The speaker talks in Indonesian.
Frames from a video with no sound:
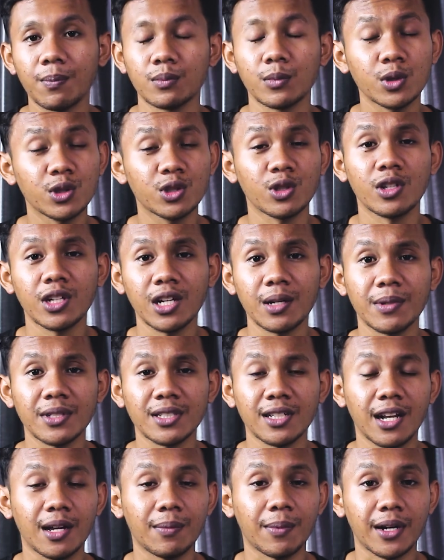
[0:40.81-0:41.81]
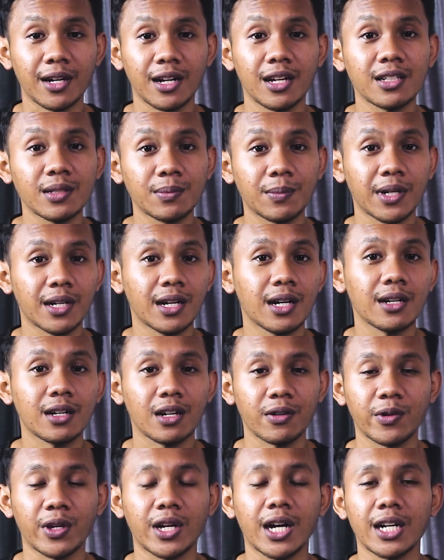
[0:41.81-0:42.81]
munculnya masalah panas pada
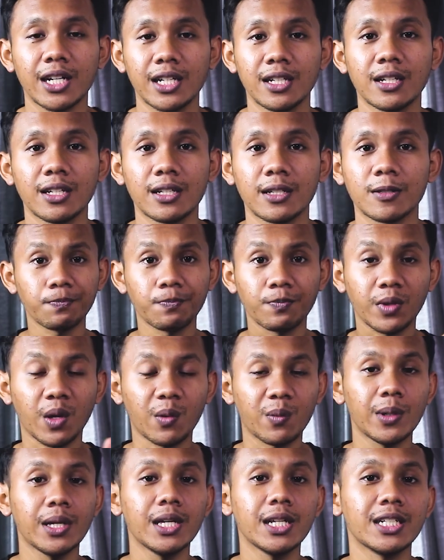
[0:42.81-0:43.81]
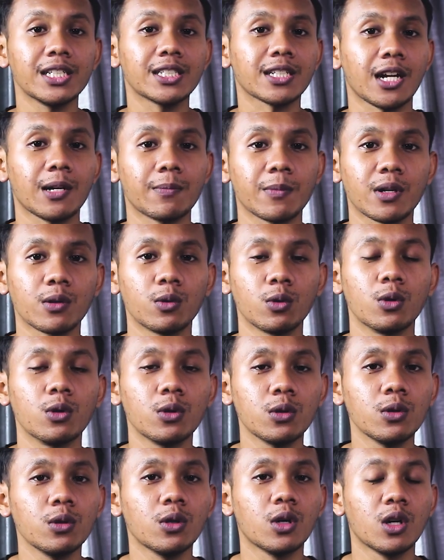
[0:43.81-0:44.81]
graphic card ini tapi disclaimer
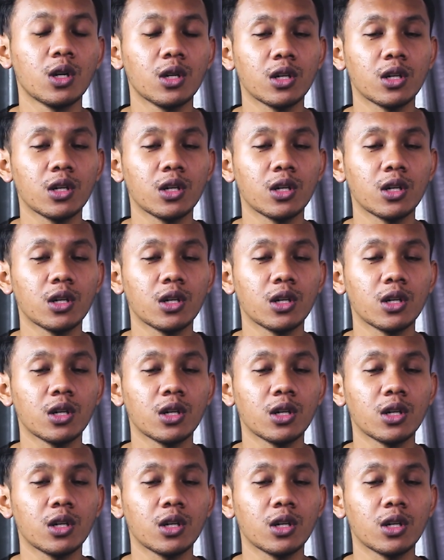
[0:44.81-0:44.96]
dulu